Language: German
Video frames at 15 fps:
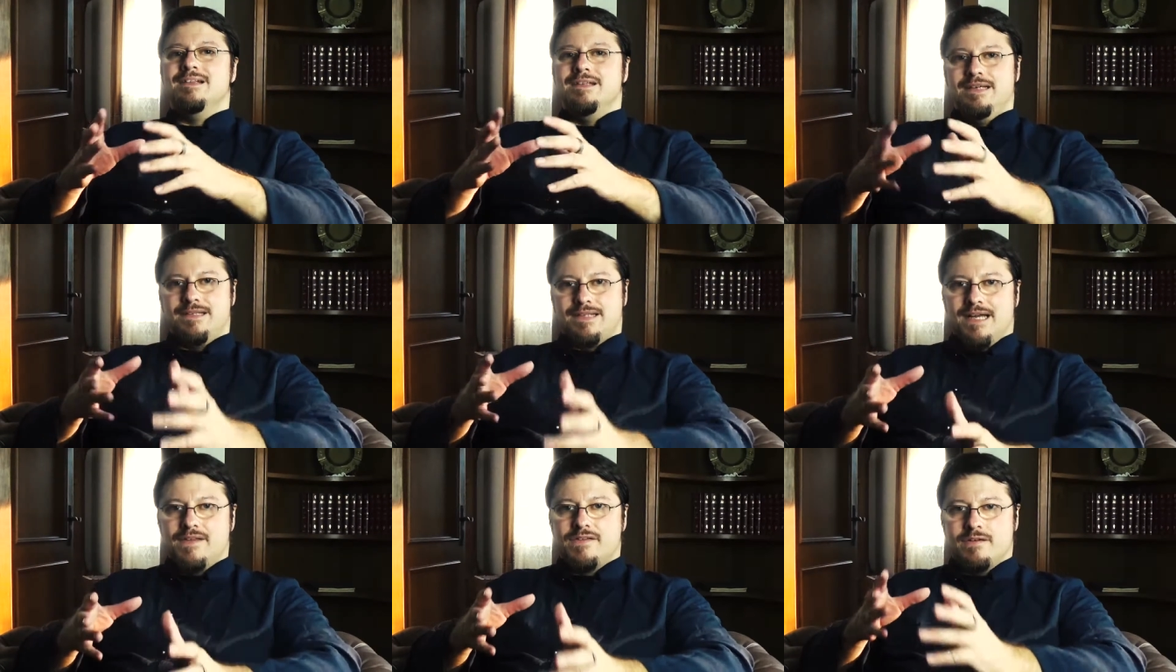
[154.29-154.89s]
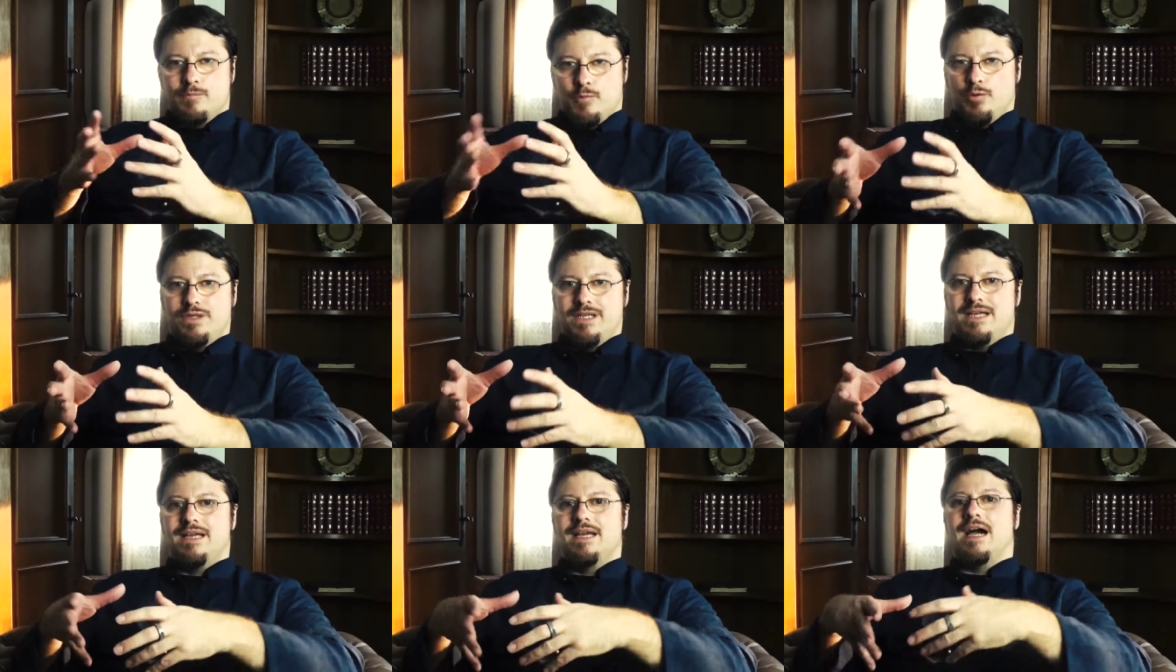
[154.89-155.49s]
dich dazu
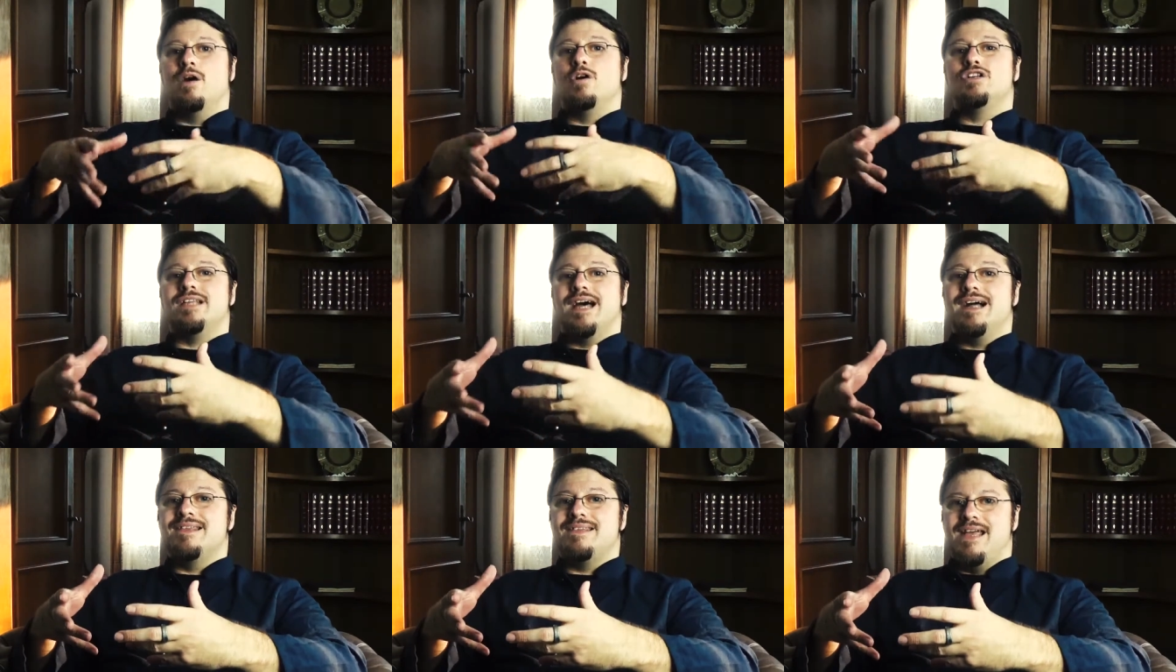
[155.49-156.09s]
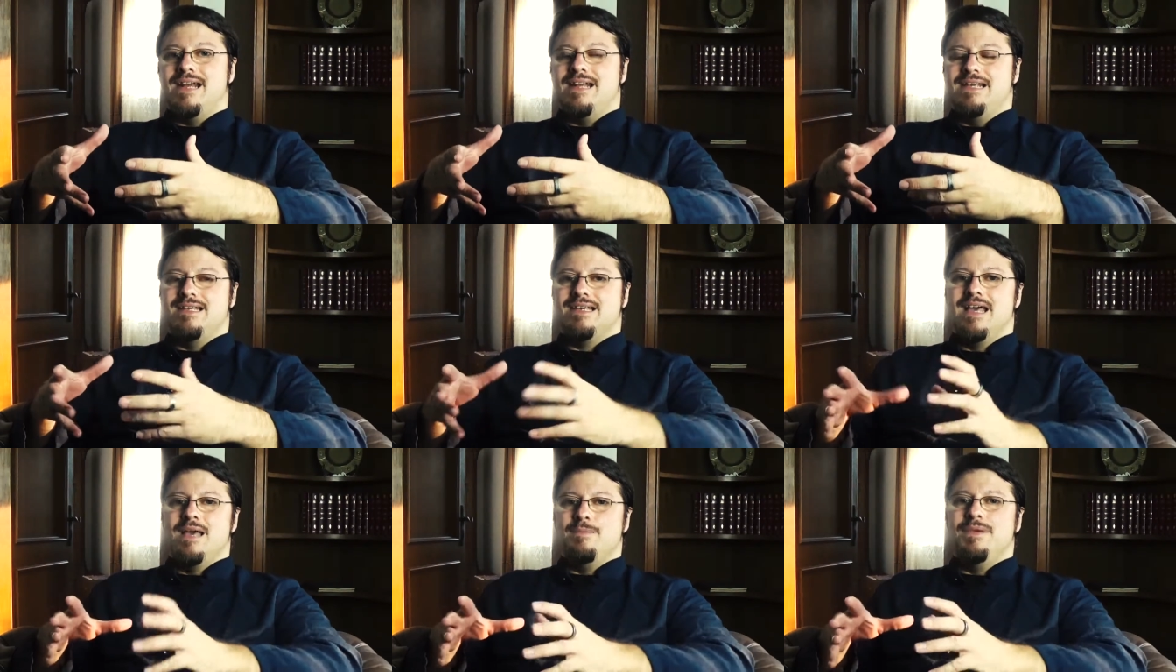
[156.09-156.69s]
ermutigen, auch
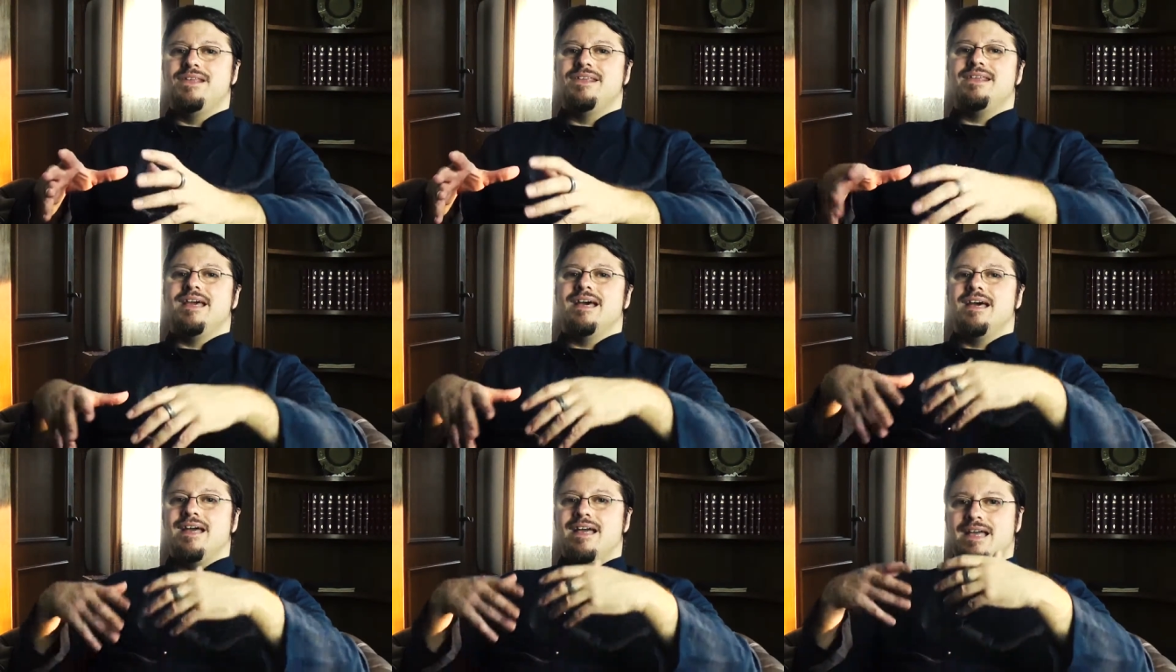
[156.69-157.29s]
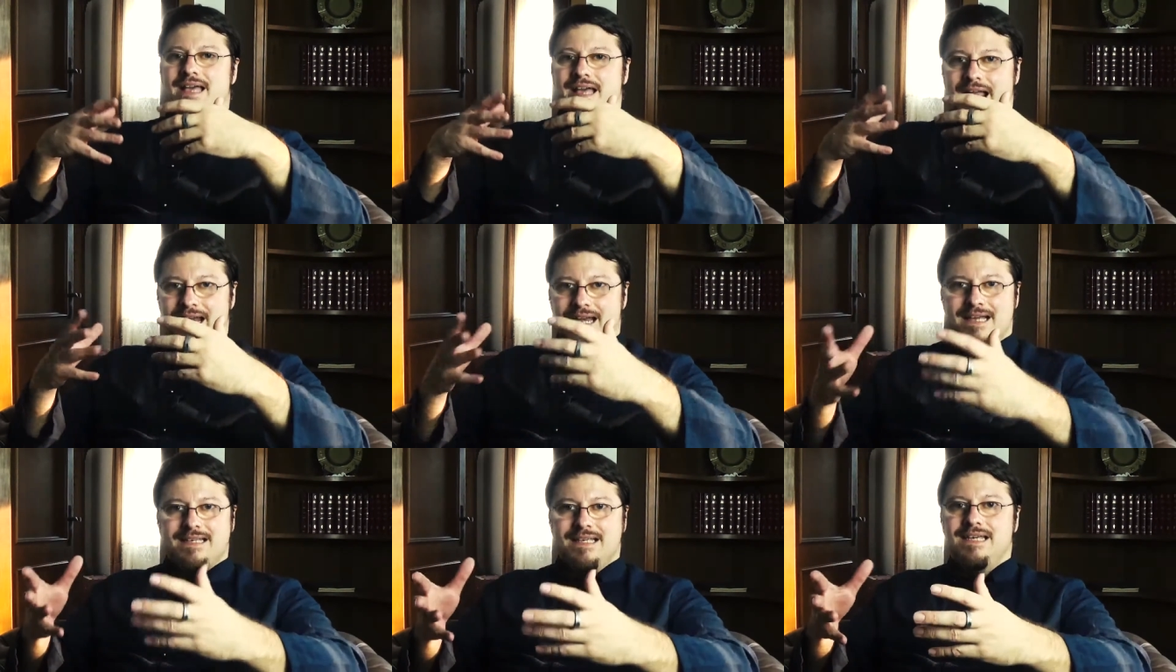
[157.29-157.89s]
tatsächlich mit der
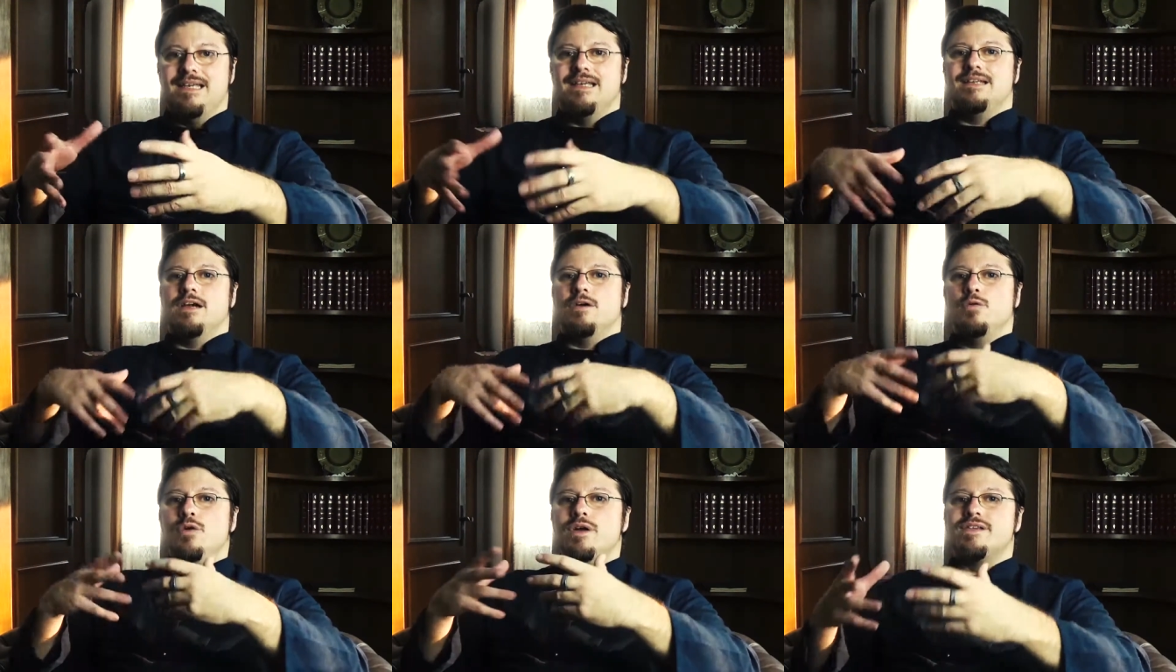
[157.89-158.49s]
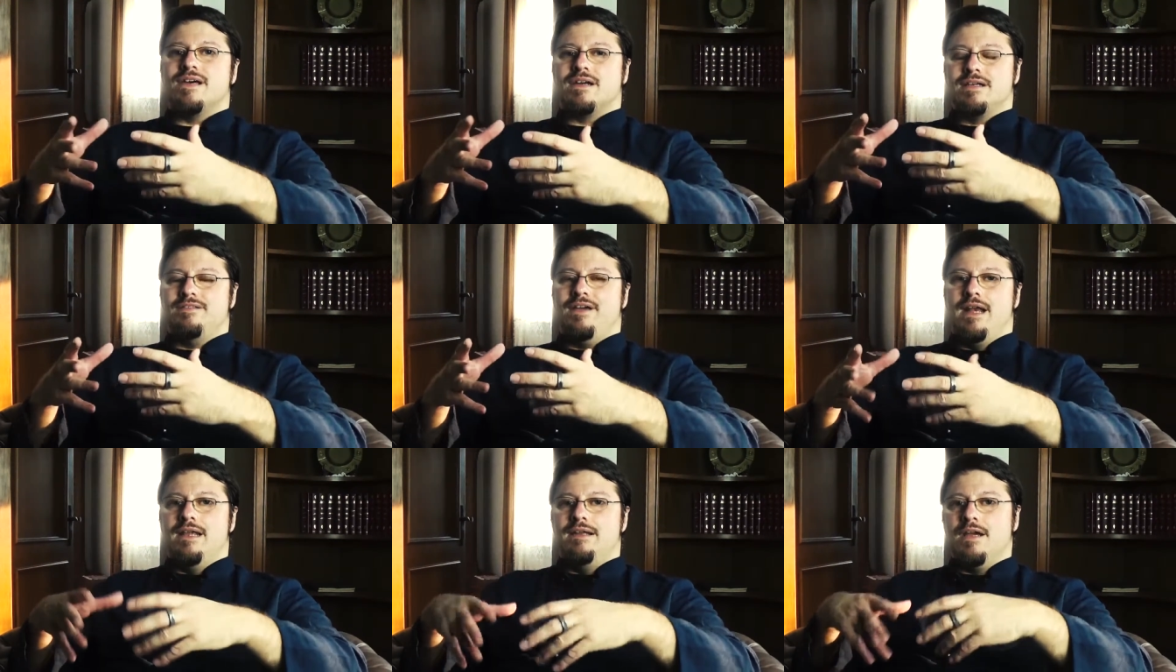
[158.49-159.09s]
Energie, der
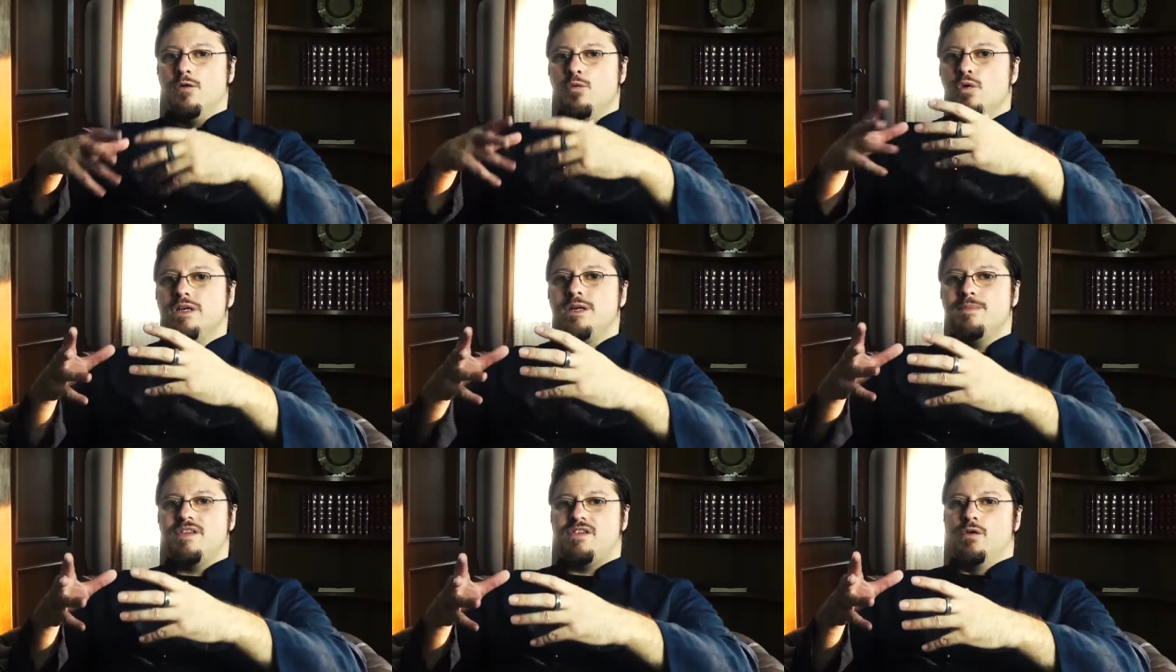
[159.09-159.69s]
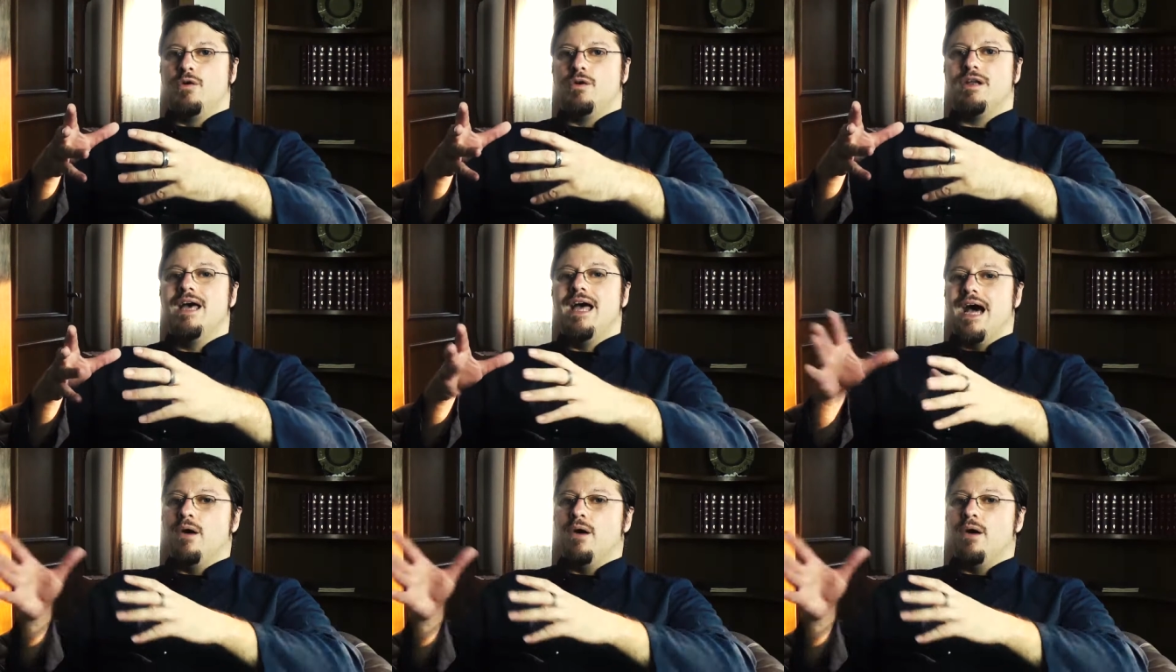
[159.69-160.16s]
Ursachenquelle, der Urdimension,